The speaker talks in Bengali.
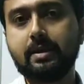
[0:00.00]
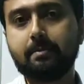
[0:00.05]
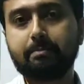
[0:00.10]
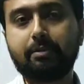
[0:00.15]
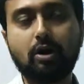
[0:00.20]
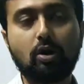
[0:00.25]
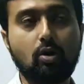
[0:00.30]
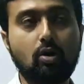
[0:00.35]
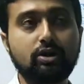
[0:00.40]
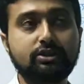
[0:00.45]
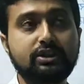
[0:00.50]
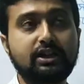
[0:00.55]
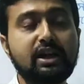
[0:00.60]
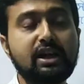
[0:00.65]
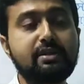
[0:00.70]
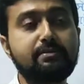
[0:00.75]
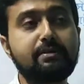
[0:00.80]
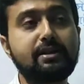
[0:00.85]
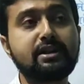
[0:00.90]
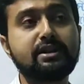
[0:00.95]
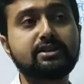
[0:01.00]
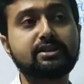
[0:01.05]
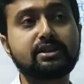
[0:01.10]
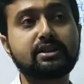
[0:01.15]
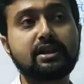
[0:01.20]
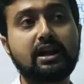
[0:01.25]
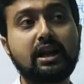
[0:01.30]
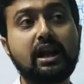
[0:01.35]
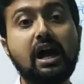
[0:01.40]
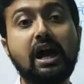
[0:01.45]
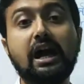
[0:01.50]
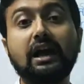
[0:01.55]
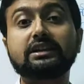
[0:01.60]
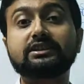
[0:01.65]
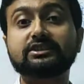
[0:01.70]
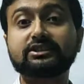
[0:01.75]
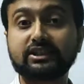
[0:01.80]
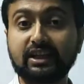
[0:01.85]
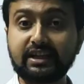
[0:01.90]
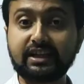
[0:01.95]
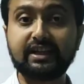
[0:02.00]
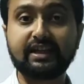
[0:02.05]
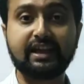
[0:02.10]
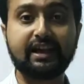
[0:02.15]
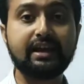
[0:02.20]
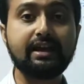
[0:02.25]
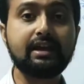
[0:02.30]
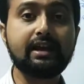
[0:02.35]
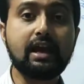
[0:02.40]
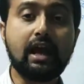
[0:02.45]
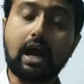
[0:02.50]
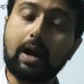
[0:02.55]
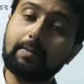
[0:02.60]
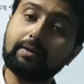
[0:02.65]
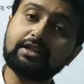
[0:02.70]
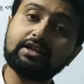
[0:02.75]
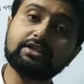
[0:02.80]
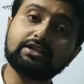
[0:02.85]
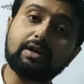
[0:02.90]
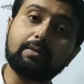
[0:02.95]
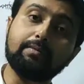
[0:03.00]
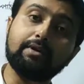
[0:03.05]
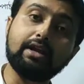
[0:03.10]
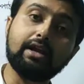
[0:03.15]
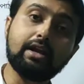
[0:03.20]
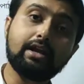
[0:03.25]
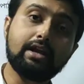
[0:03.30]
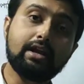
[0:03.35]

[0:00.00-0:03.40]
বা অজানা এভারেস্টের নানা হাতছানিকে আমাদের সামনে